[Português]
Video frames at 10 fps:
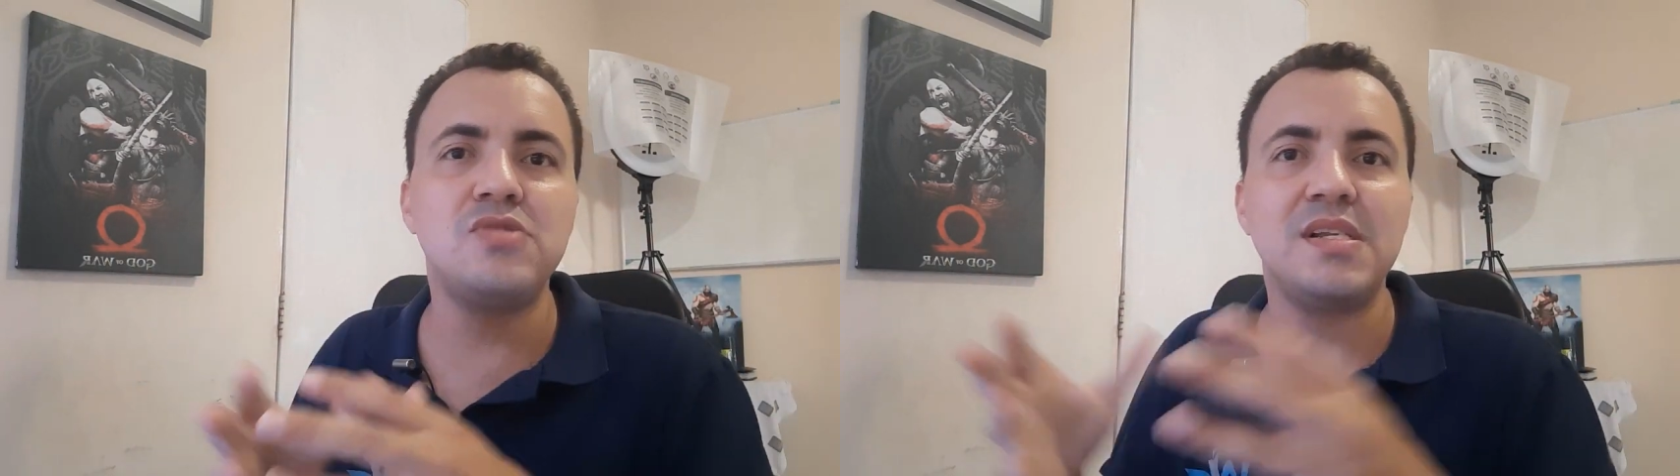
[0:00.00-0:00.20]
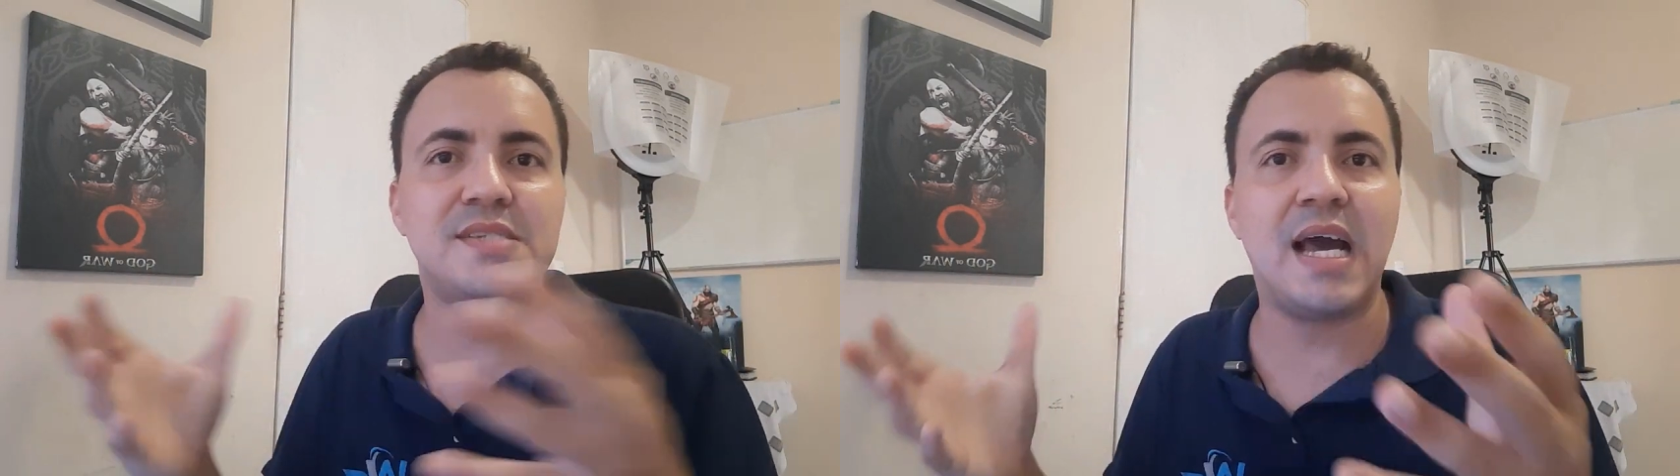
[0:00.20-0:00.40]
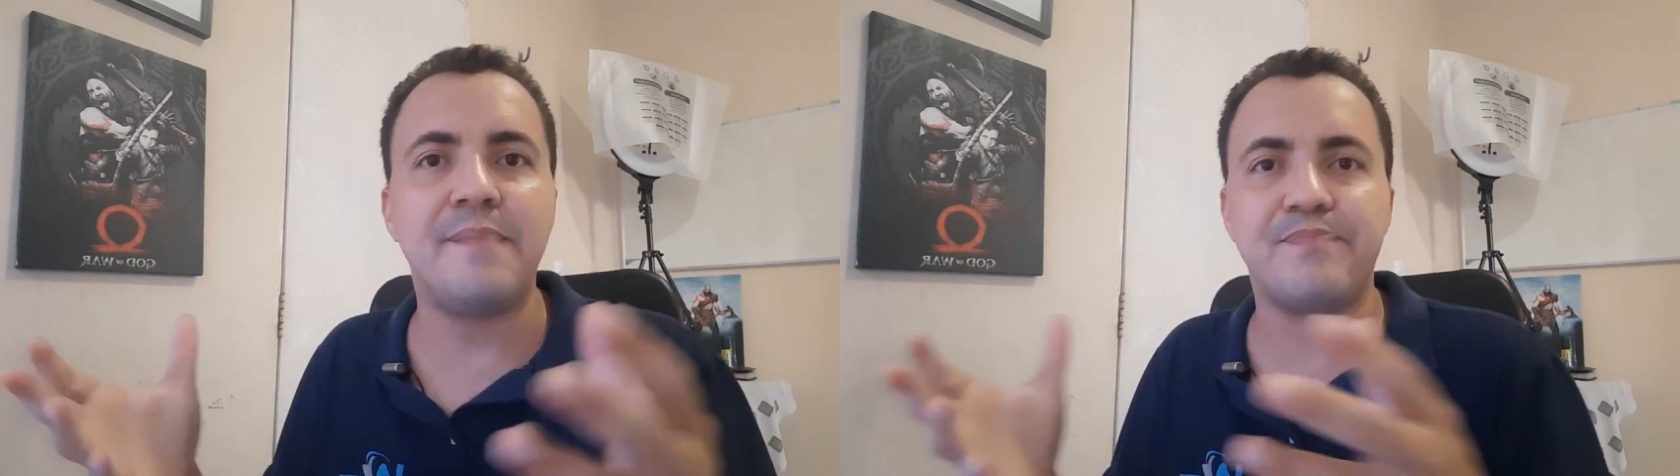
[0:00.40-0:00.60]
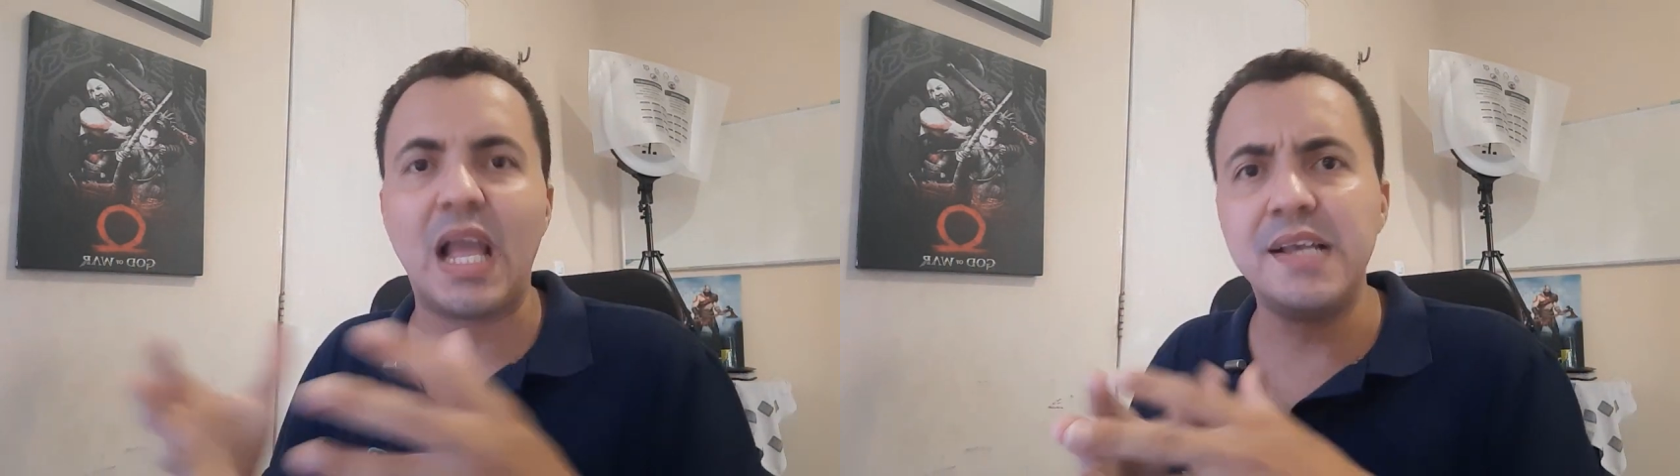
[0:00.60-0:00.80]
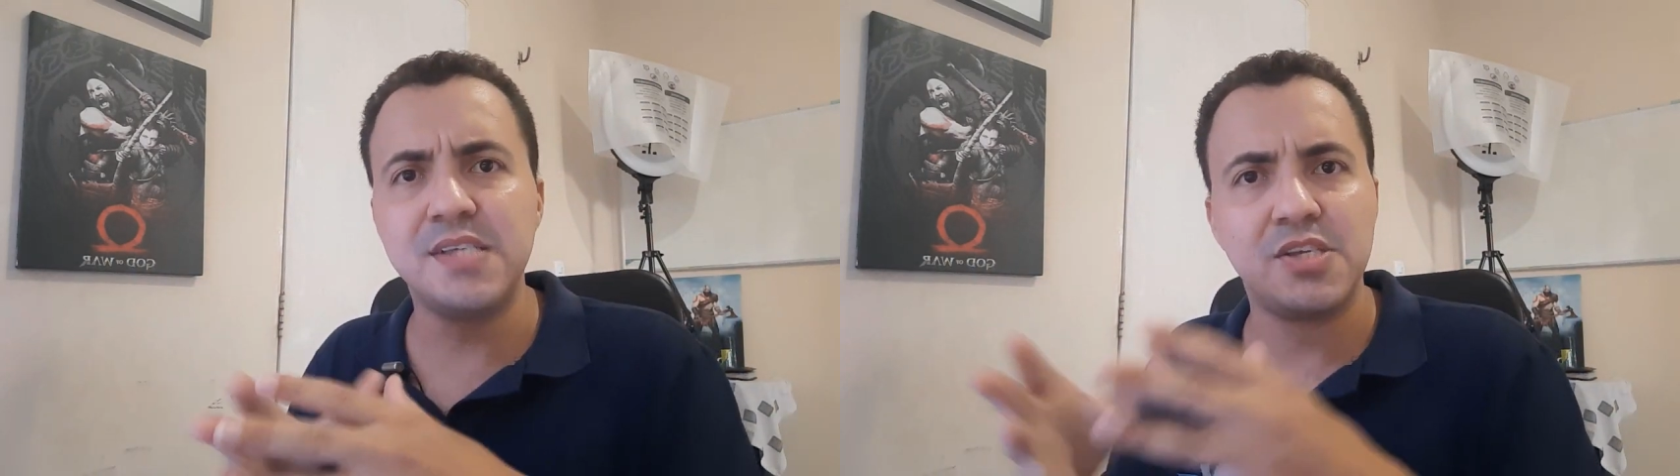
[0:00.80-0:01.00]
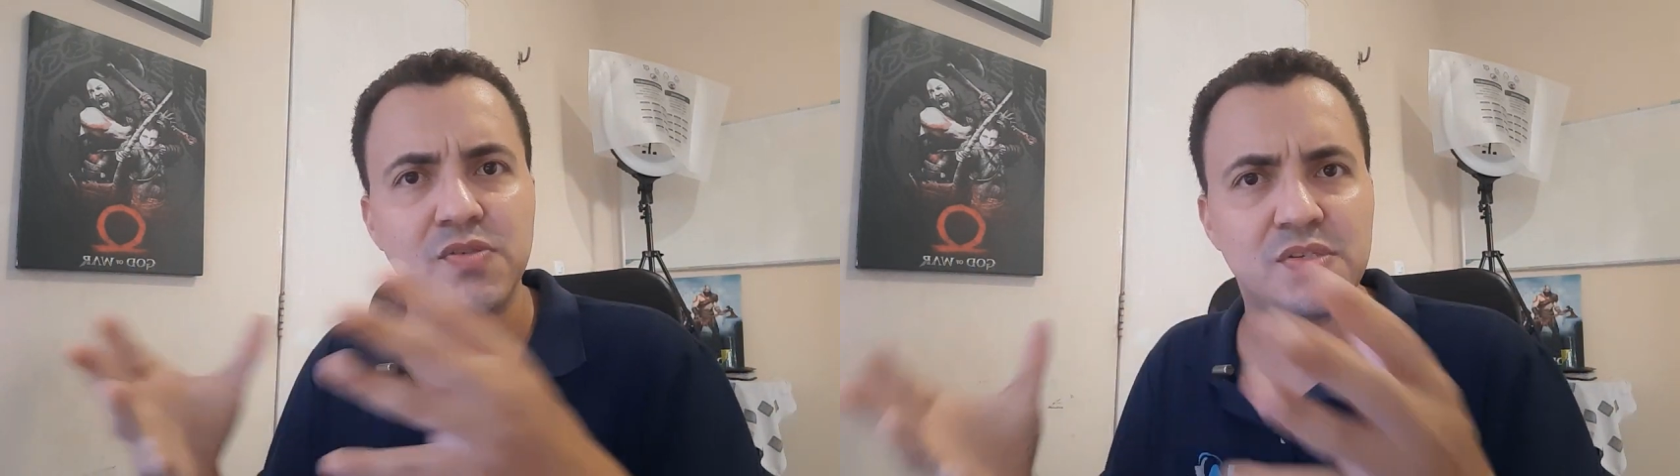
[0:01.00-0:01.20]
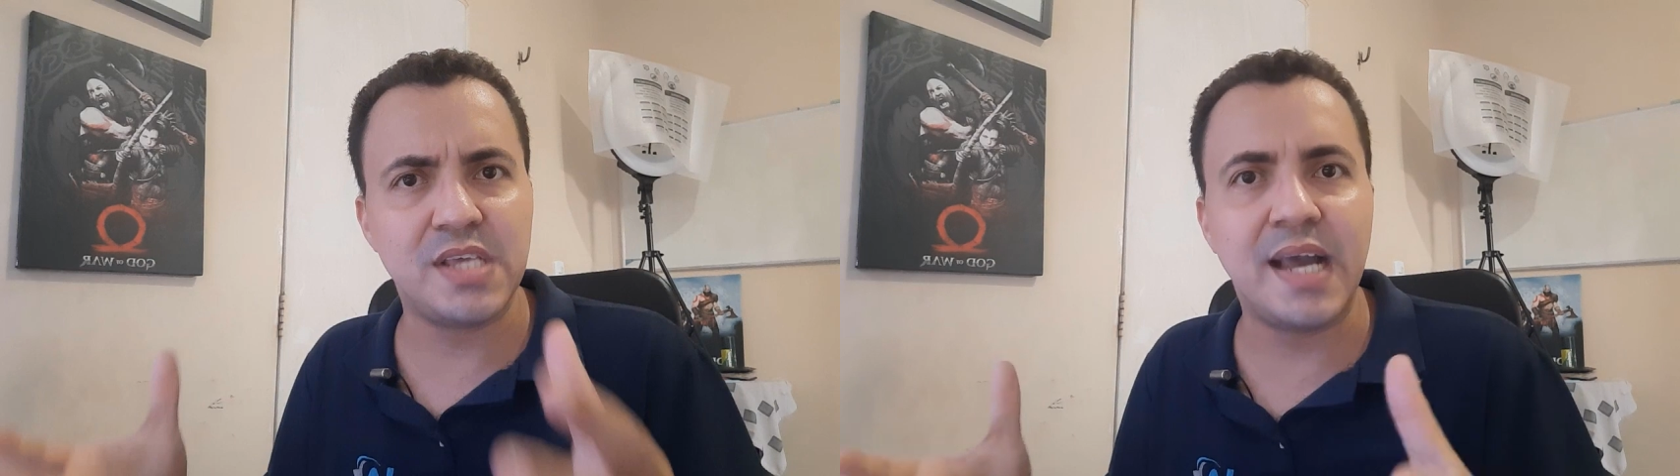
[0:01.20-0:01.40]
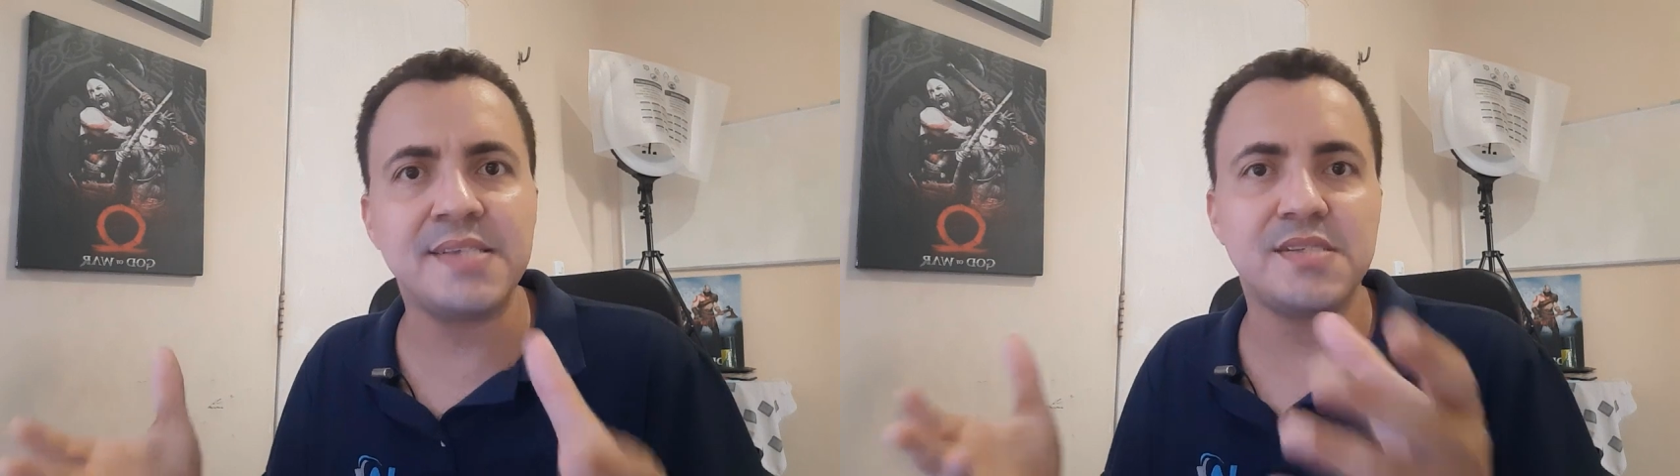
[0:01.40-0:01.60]
utilizar as redes
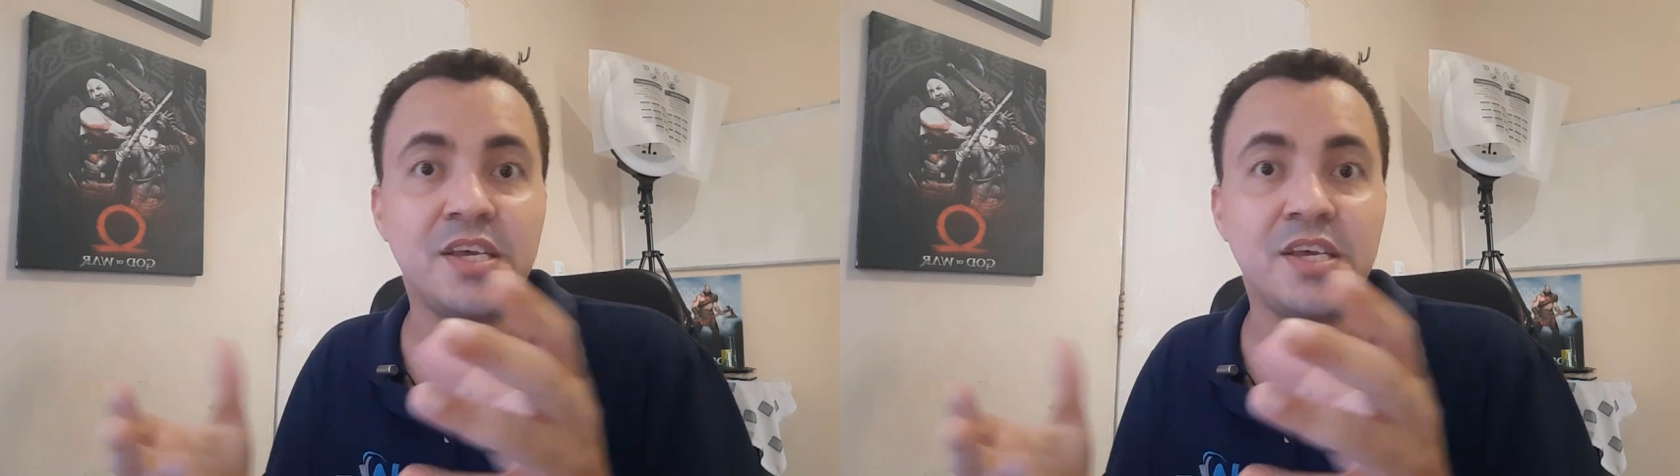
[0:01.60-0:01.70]
sociais,